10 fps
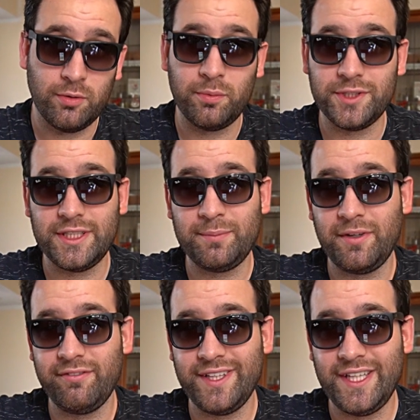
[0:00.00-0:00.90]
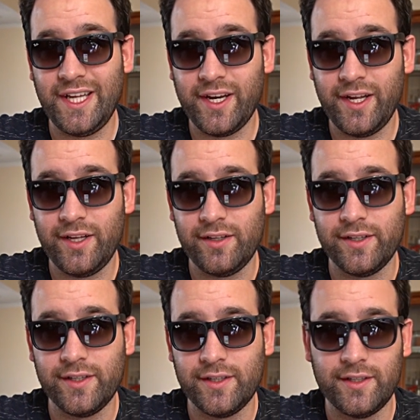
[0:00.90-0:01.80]
come potete ben vedere
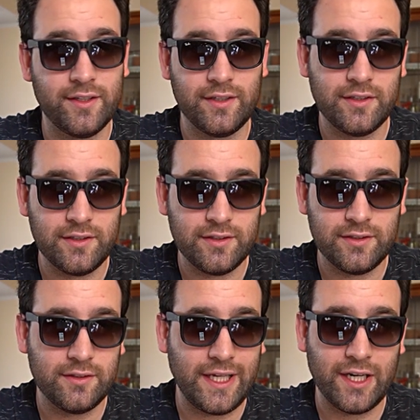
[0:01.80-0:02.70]
eh,